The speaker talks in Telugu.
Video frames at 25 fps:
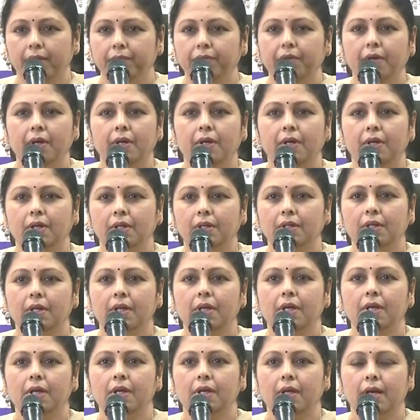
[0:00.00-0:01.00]
డెఫినెట్గా
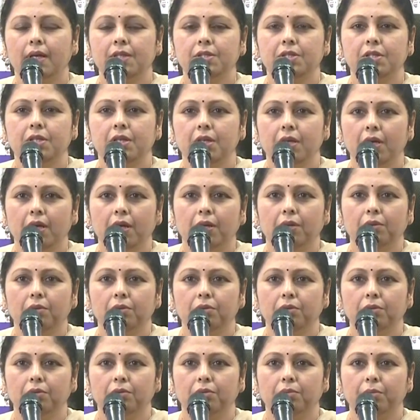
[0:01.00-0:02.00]
తిరిగి
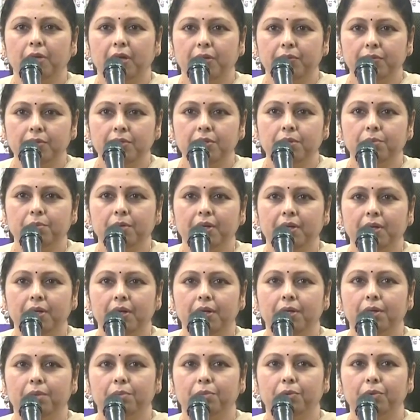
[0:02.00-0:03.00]
రాజకీయాలు
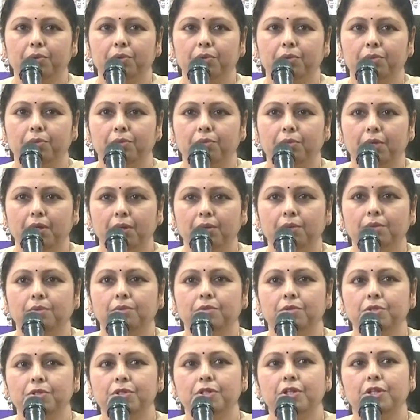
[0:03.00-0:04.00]
ప్రవేశపెట్టేటప్పుడు మనం
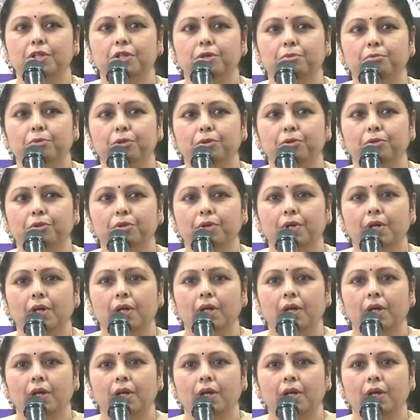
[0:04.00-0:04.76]
వచ్చేటప్పుడు